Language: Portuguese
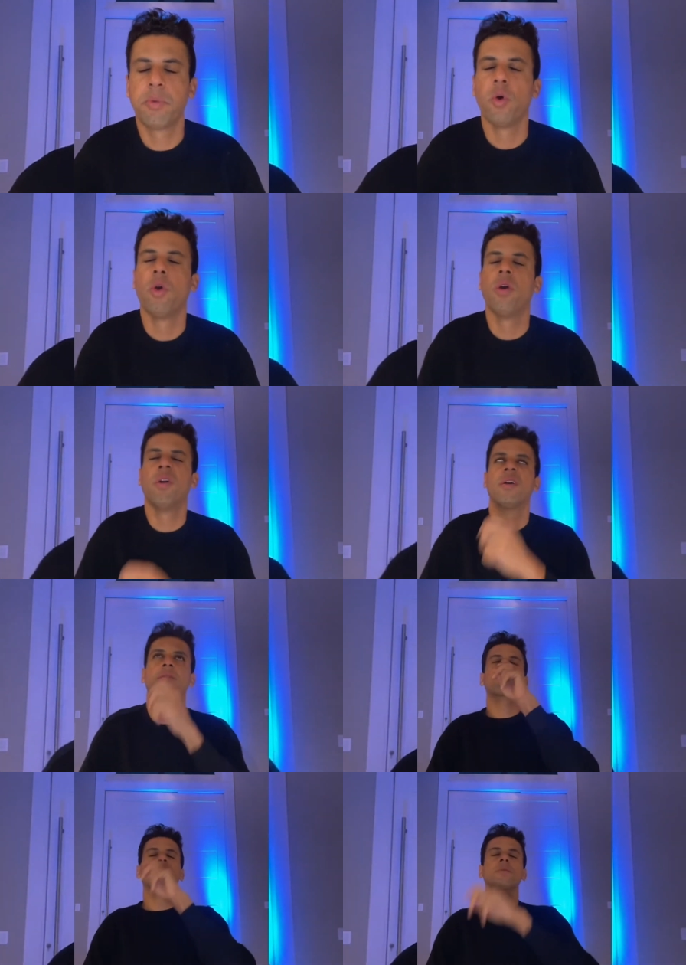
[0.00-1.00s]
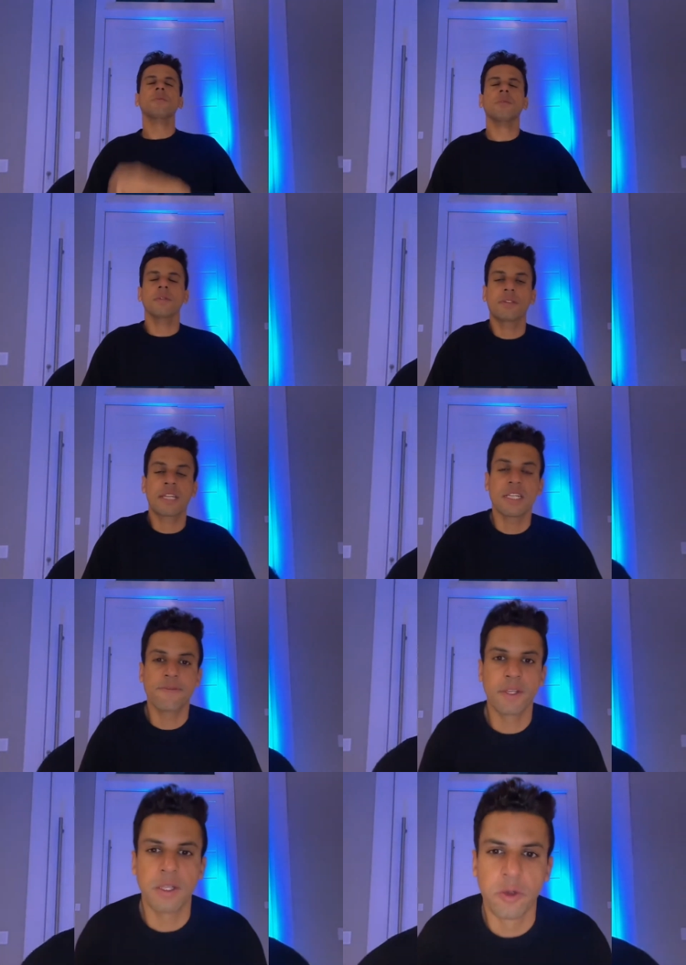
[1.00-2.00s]
por
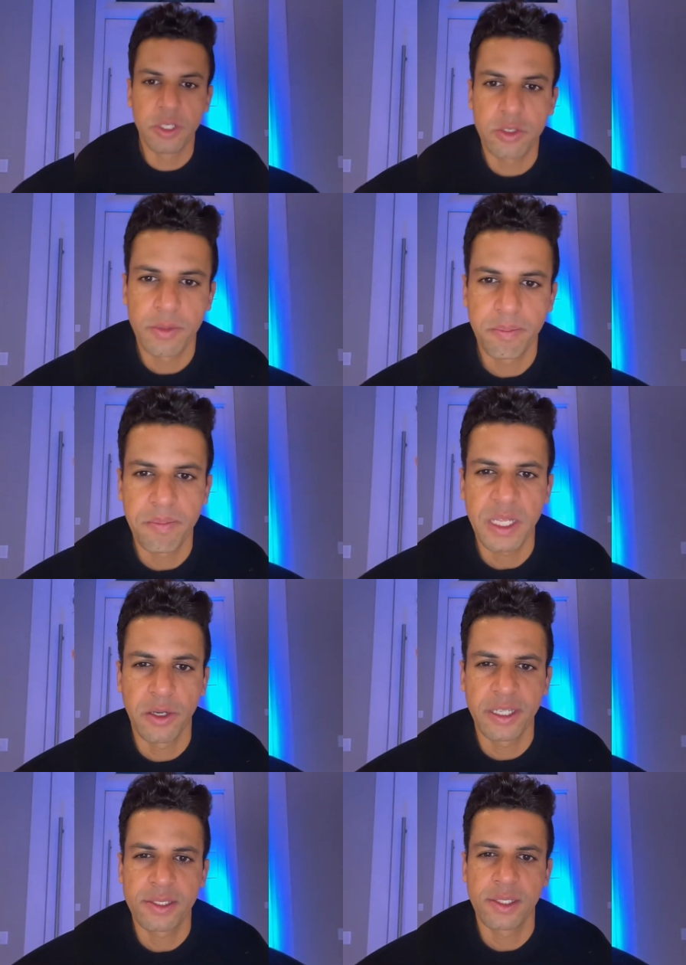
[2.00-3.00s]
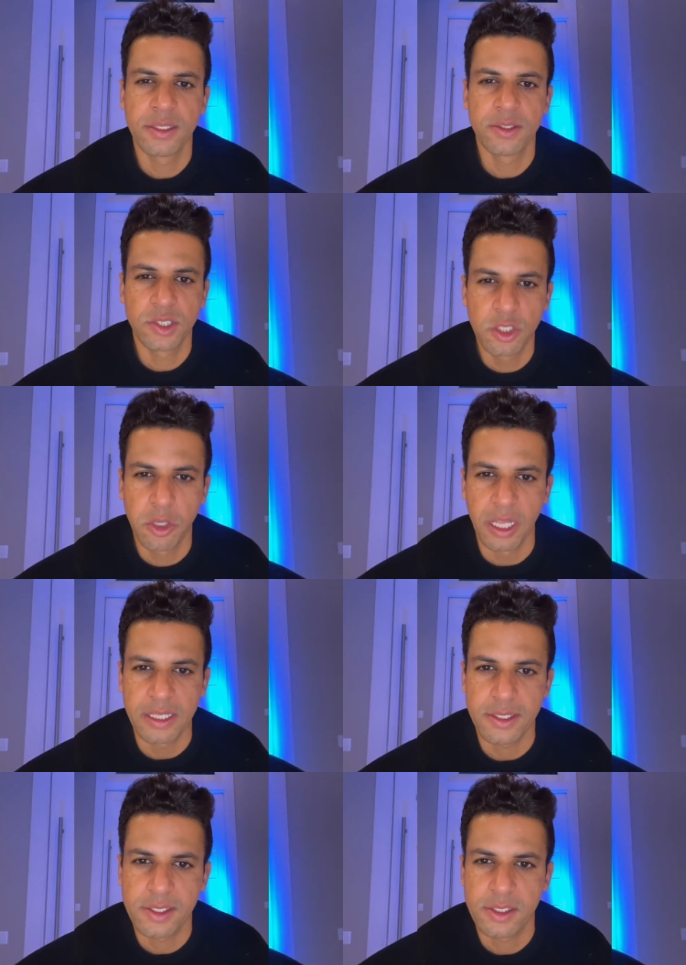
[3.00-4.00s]
3,8 milhões de
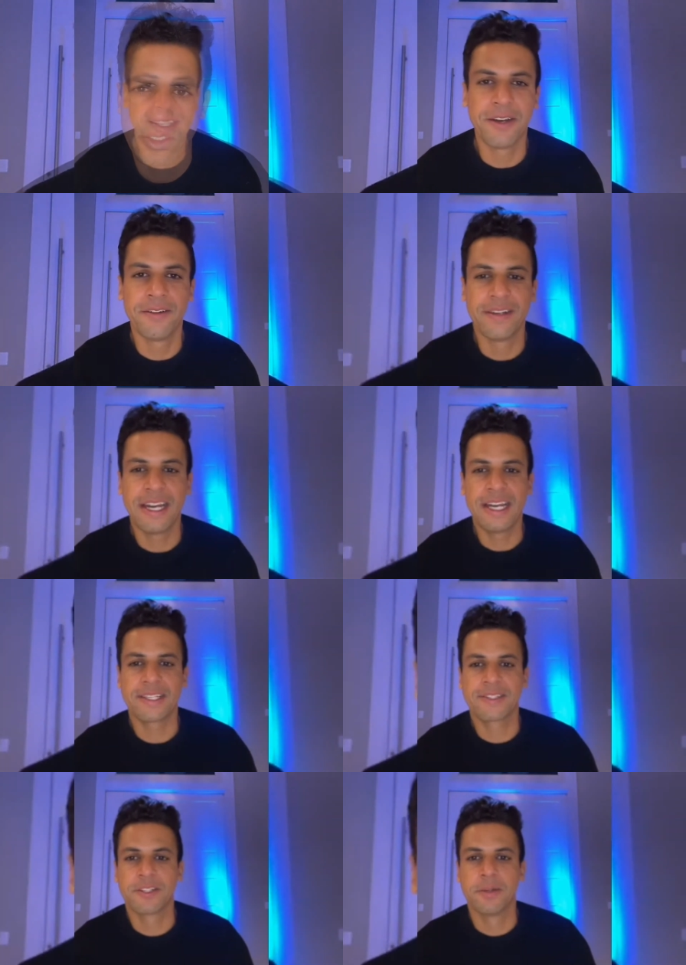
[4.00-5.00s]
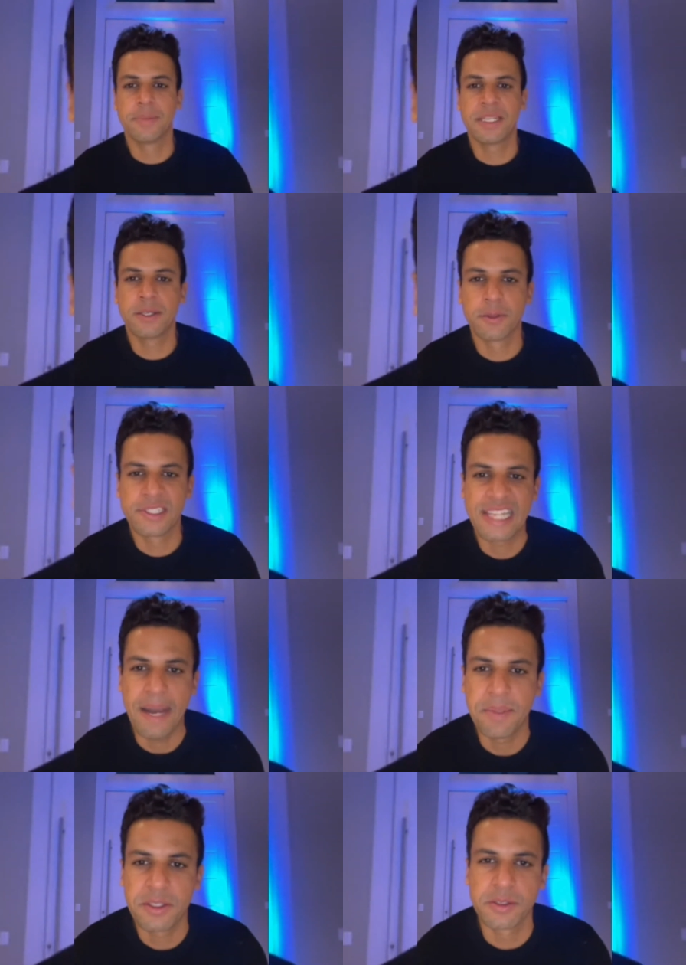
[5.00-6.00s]
dólares. Então é sobre os
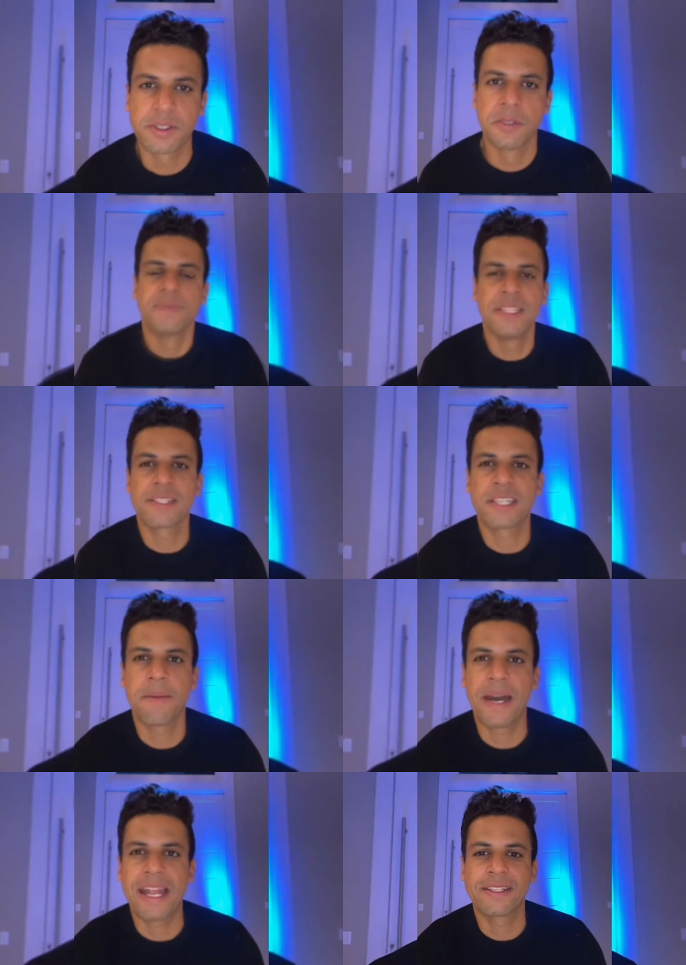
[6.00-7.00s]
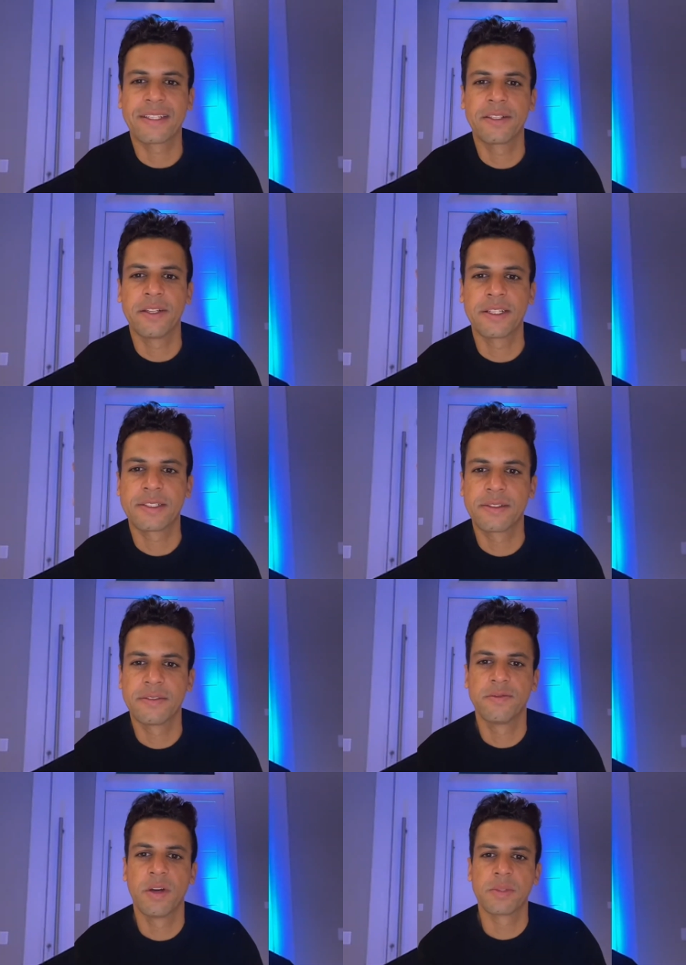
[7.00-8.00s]
hábitos desse camarada que nós
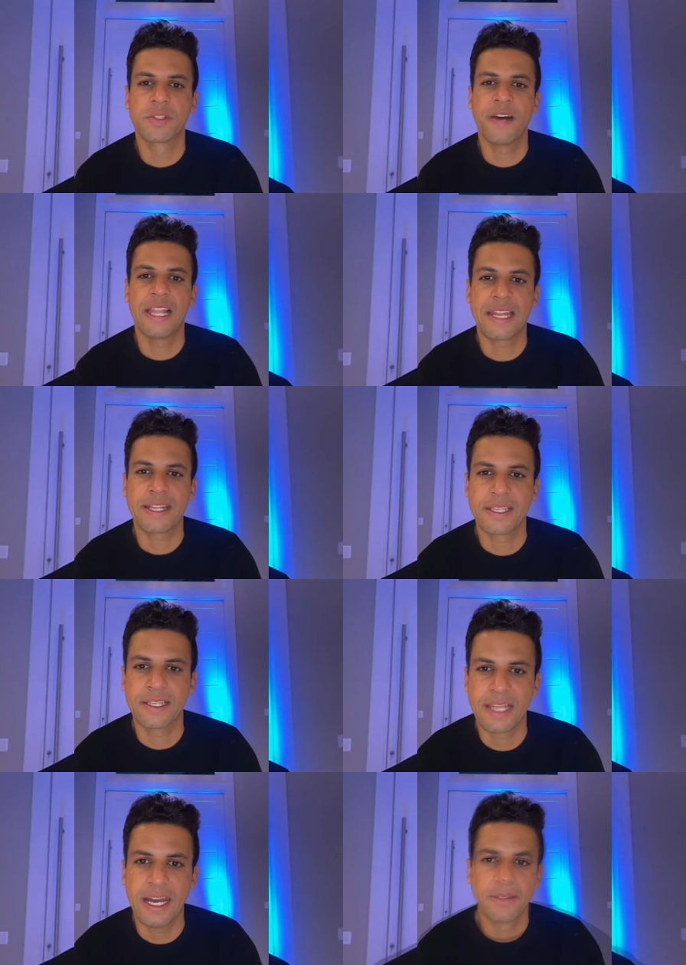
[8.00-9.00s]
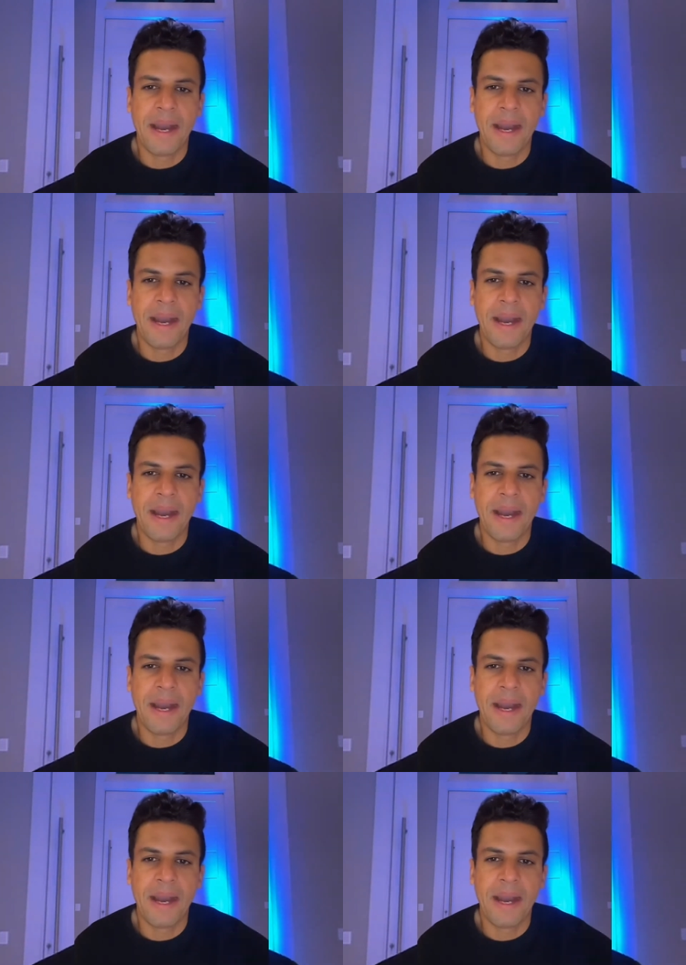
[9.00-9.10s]
vamos falar aqui, tá?